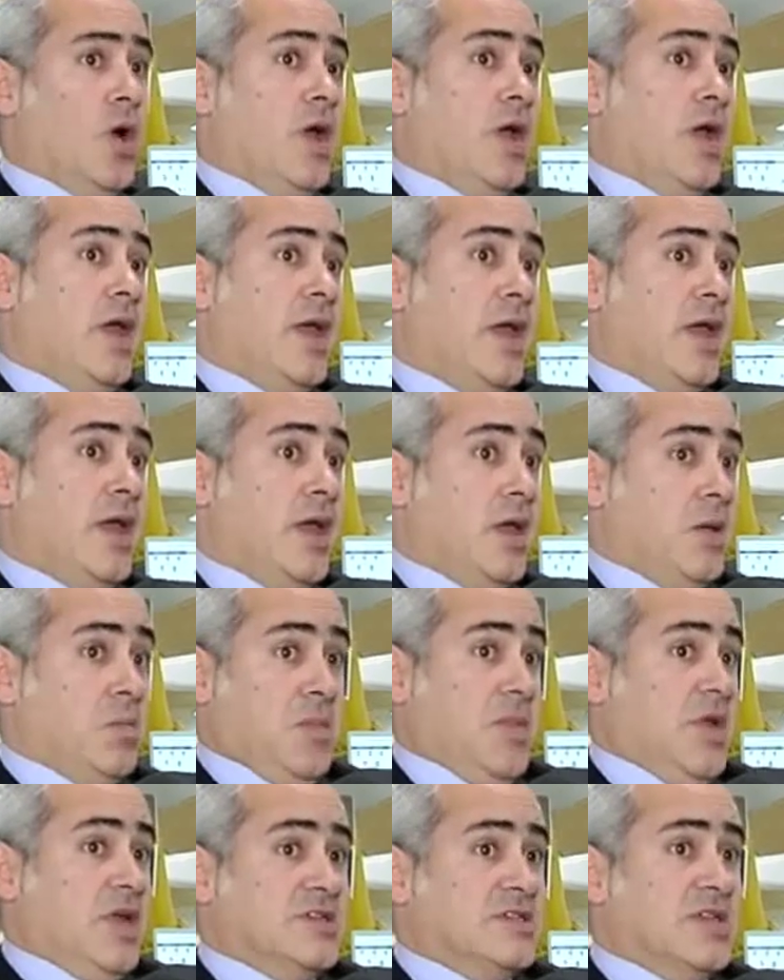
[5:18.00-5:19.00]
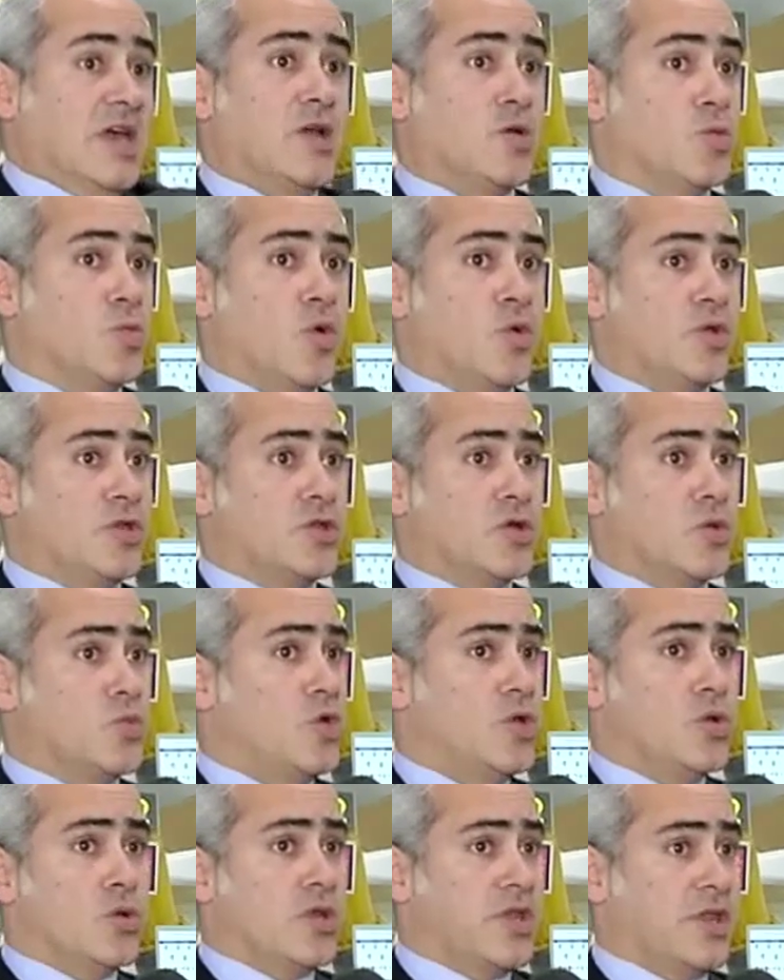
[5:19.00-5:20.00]
eh, está en un momento
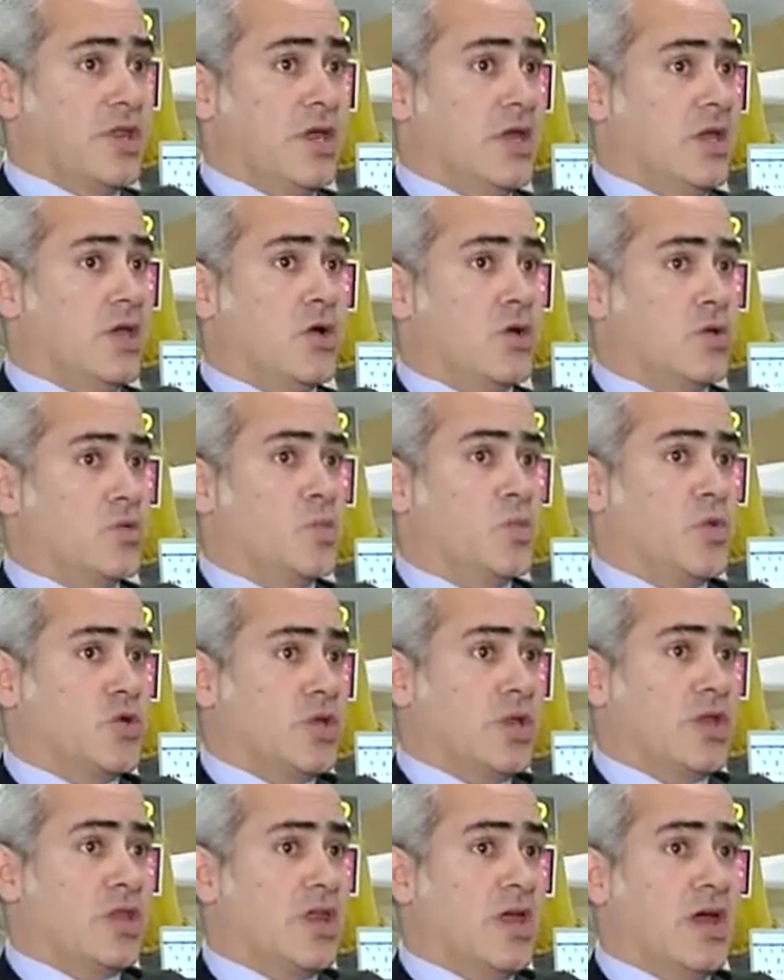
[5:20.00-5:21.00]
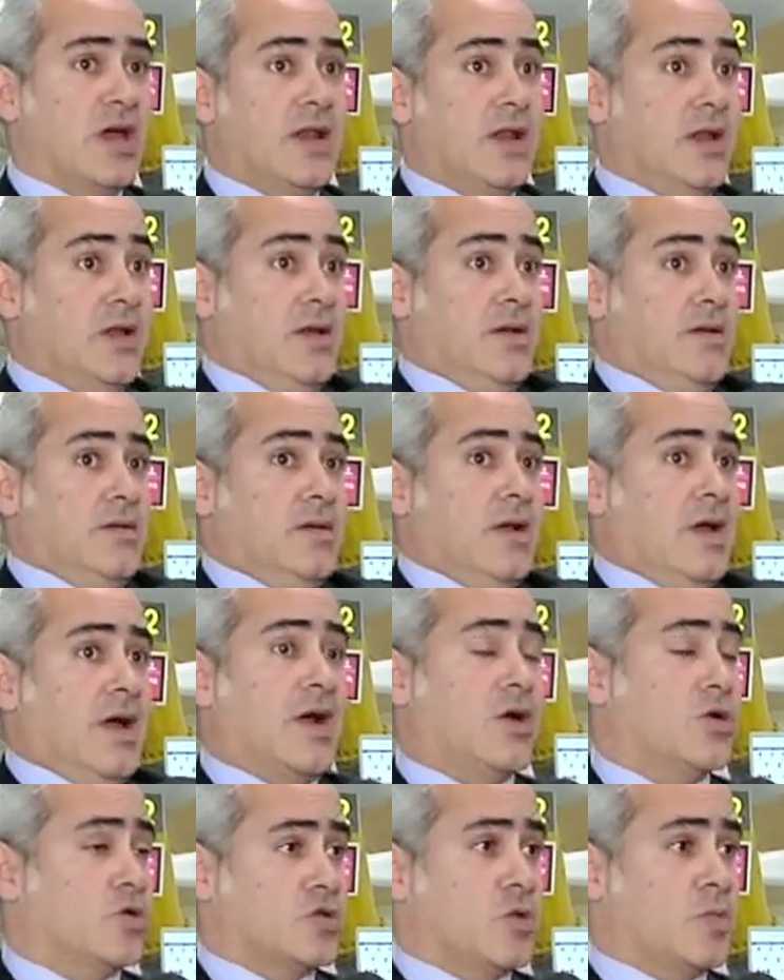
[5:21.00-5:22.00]
muy dulce y con un potencial a
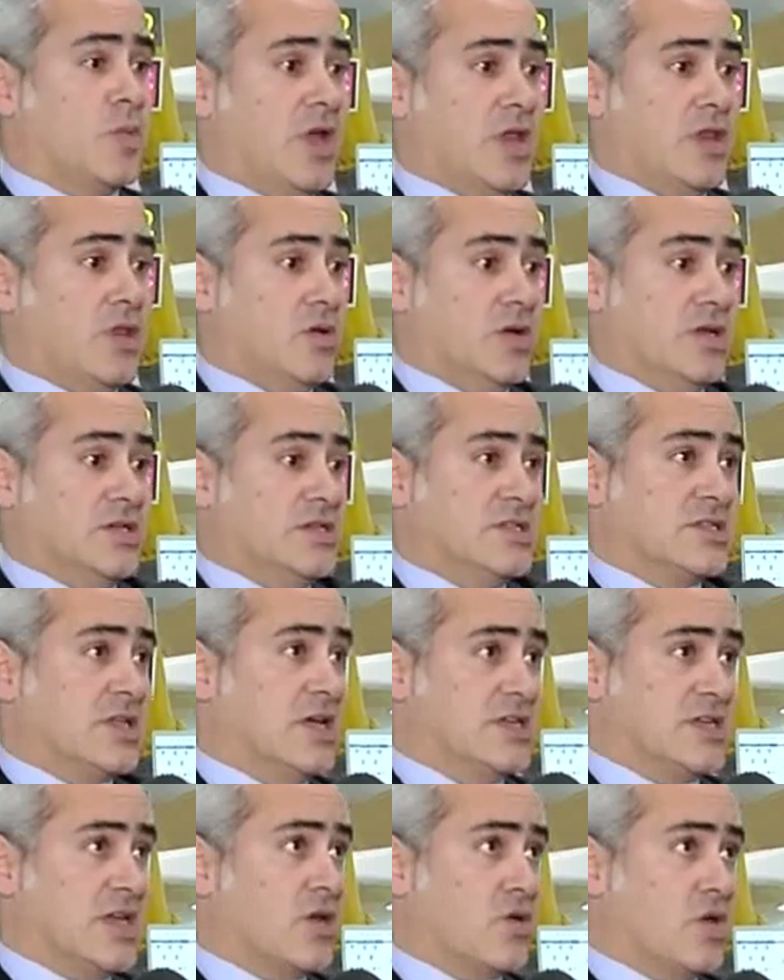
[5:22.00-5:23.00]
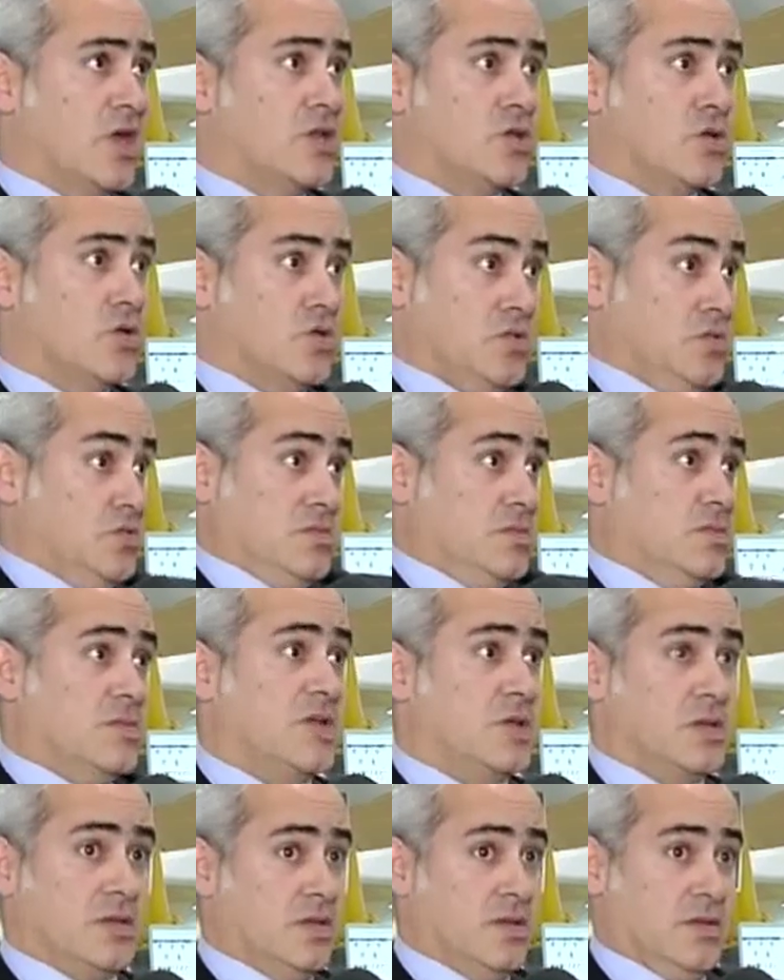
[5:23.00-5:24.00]
corto plazo que se está desarrollando
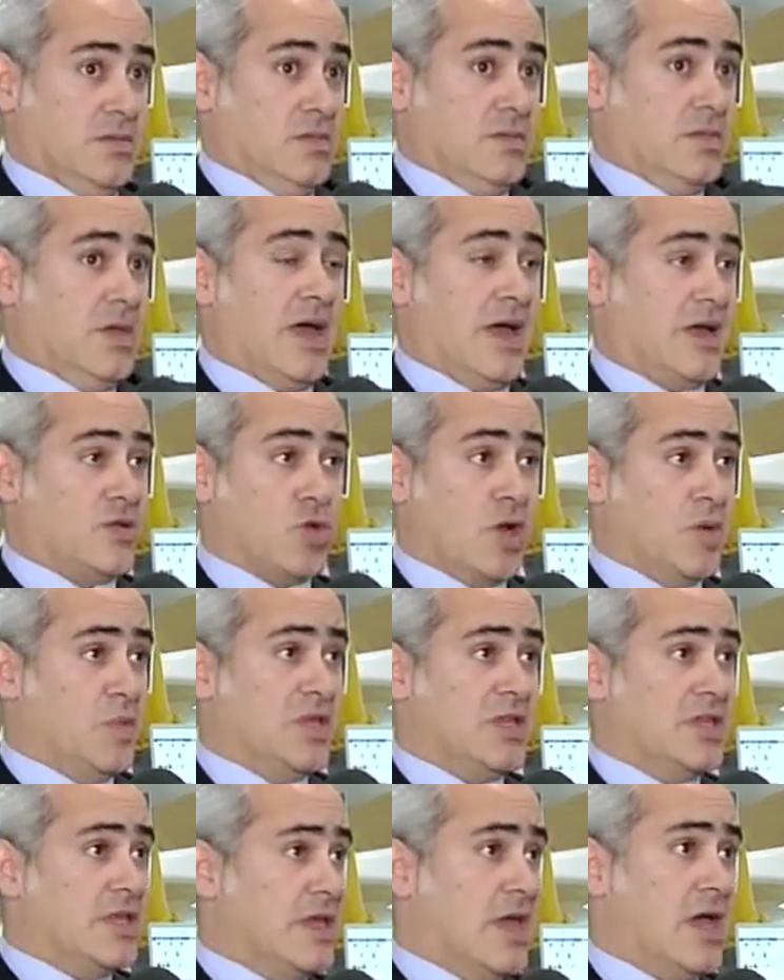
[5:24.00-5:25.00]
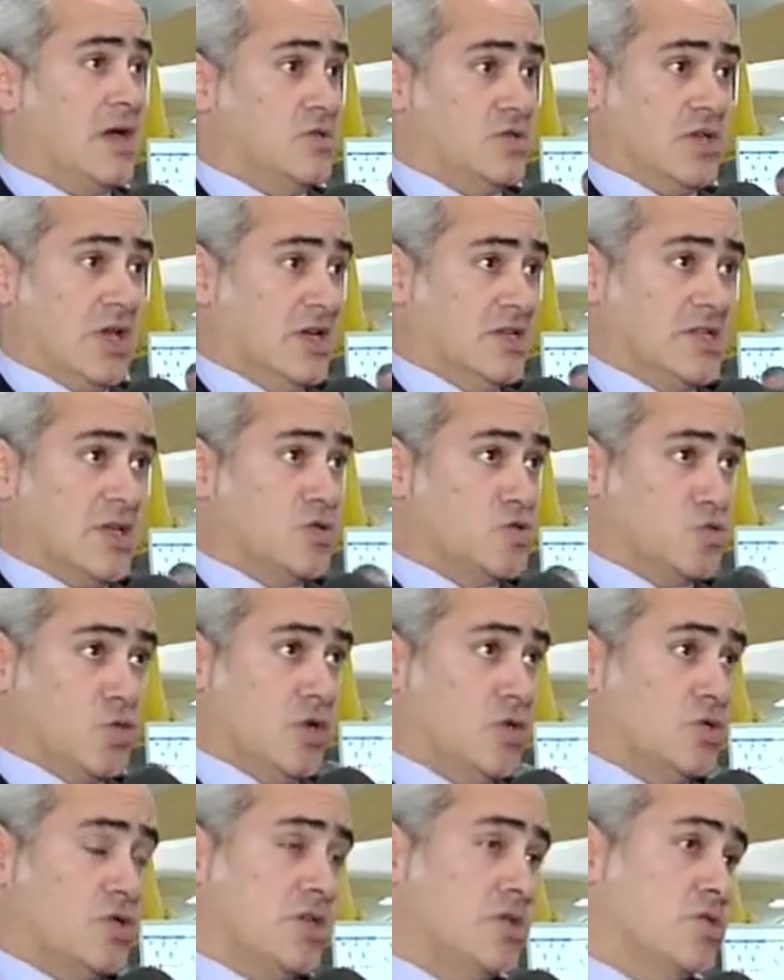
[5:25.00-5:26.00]
actualmente ya. O sea que estamos muy
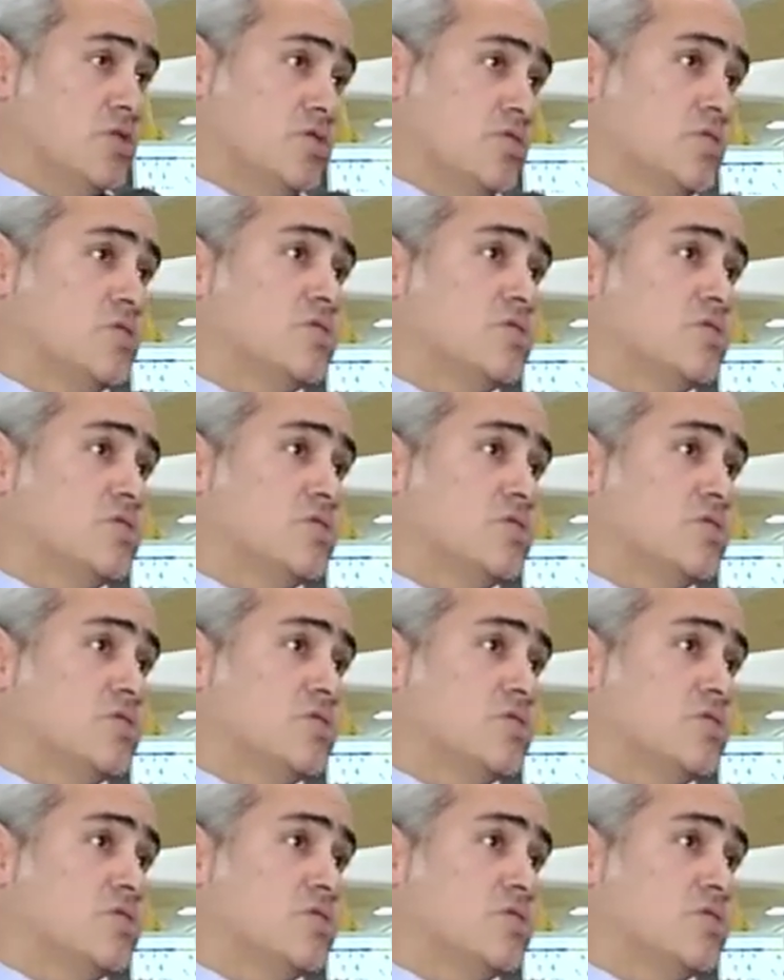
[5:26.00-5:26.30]
contentos.